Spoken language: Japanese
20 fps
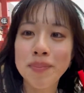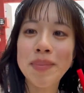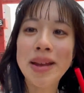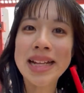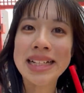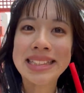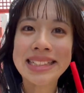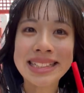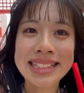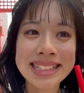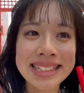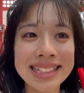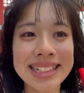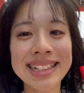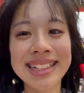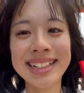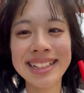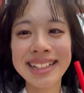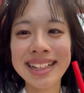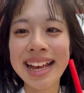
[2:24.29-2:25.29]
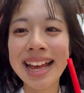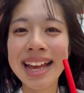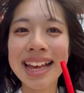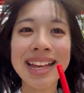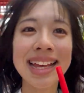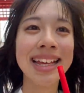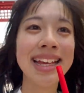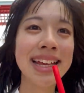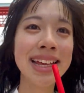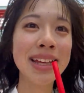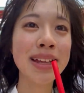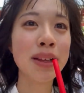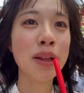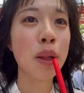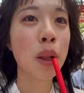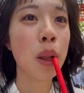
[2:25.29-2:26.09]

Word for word: メンチ